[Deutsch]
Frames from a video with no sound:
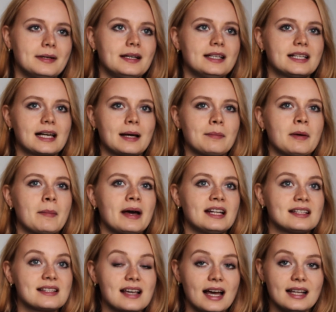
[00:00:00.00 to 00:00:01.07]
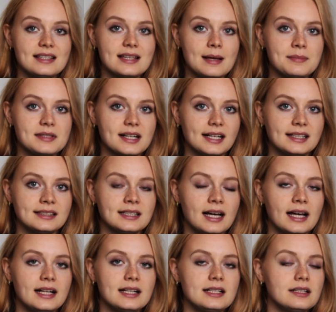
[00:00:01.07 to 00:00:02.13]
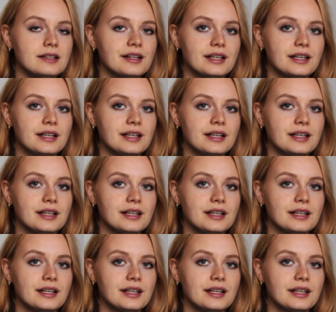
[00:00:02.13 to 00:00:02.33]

Ich kann mir meine Zeit selbst einteilen.